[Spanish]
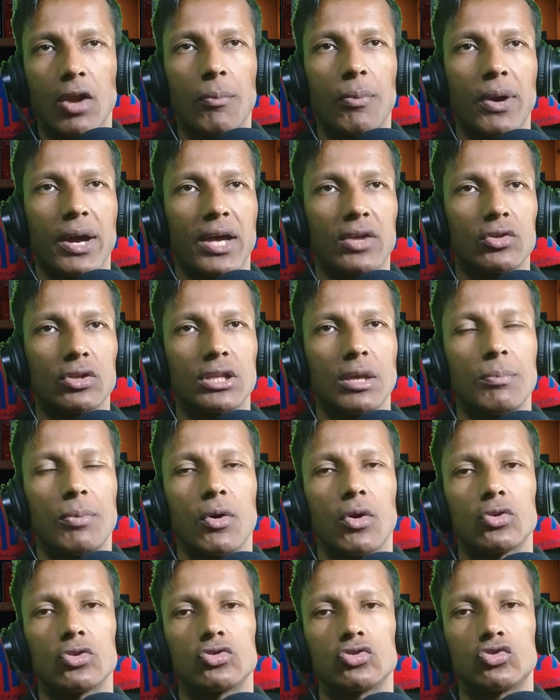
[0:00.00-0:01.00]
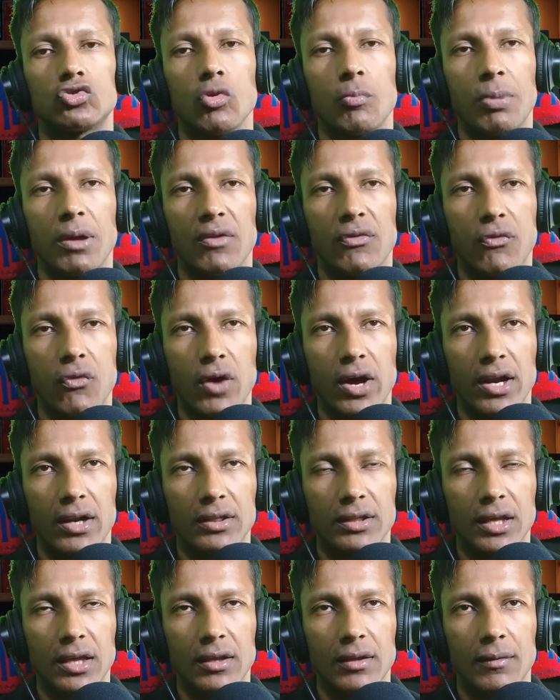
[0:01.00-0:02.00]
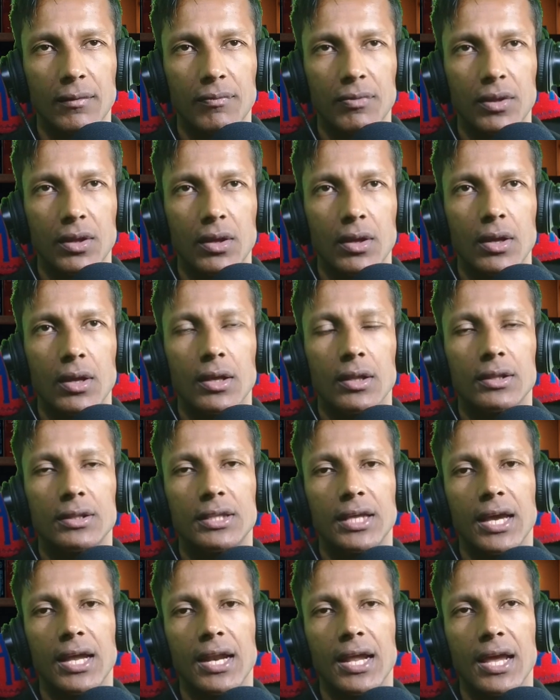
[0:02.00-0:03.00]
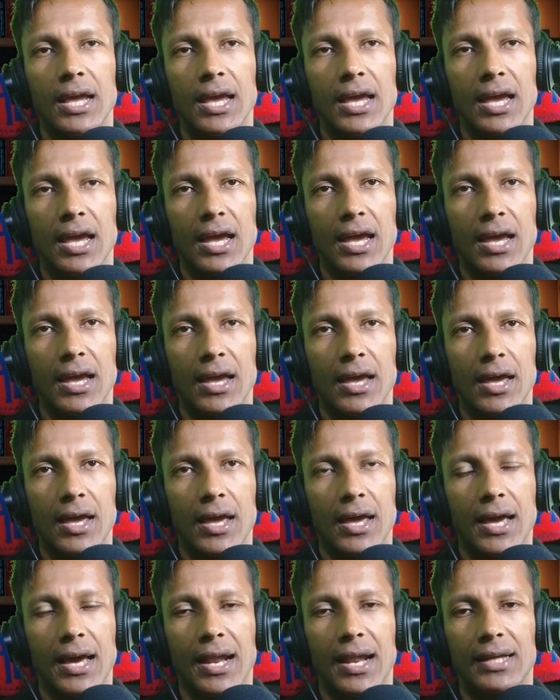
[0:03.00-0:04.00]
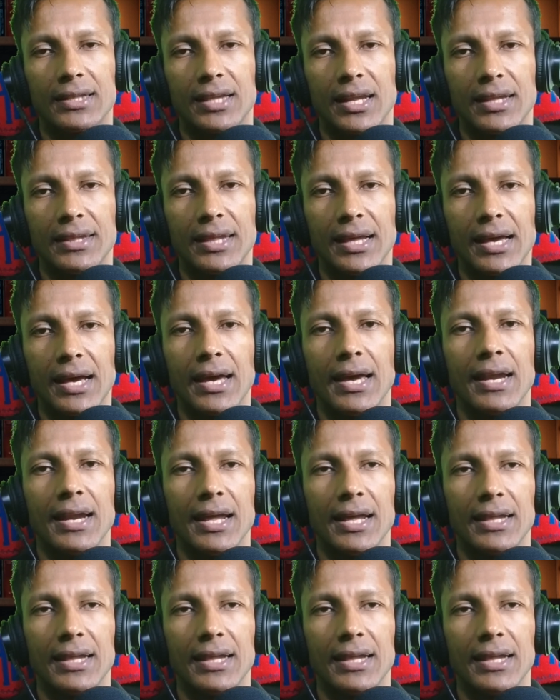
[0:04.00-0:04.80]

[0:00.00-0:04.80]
verlo porque es este tipo súper fuerte, tiene características